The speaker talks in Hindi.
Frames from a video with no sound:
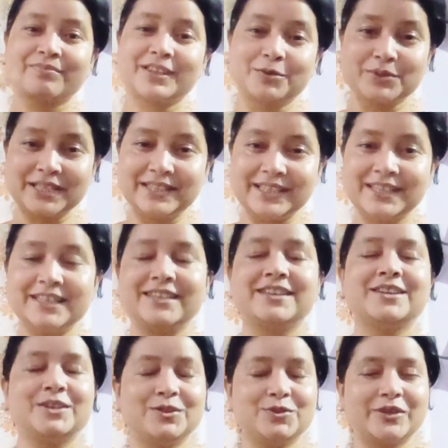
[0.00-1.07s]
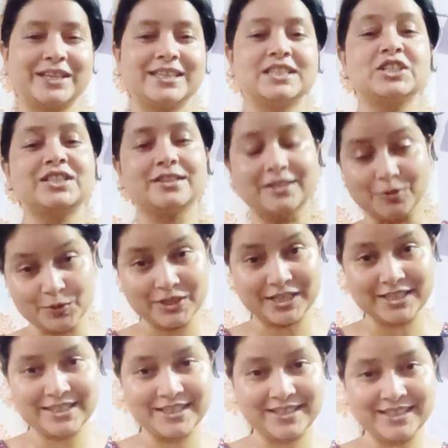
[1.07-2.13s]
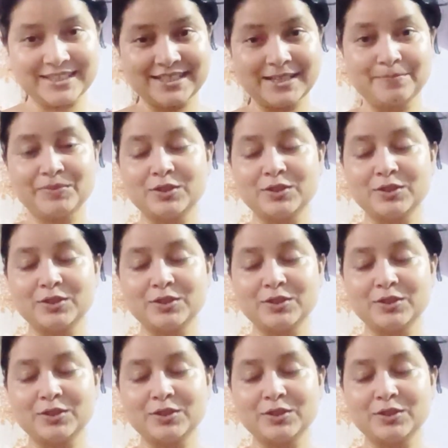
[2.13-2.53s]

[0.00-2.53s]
तो उसे देखिए इन्जॉय कीजिए जितना हो सके शेयर कीजिए